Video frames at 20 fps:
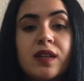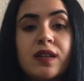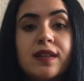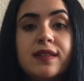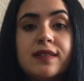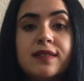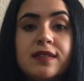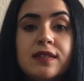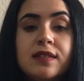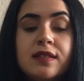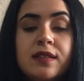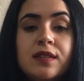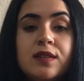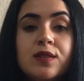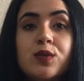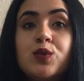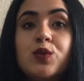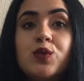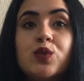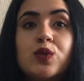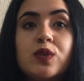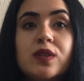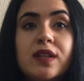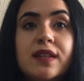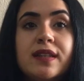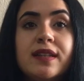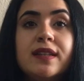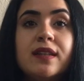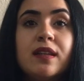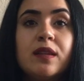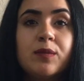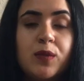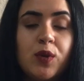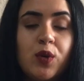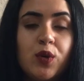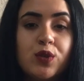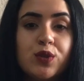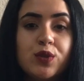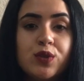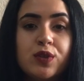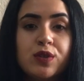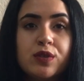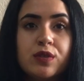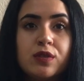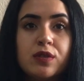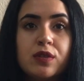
Kıtır duyduklarına inanmıyordu.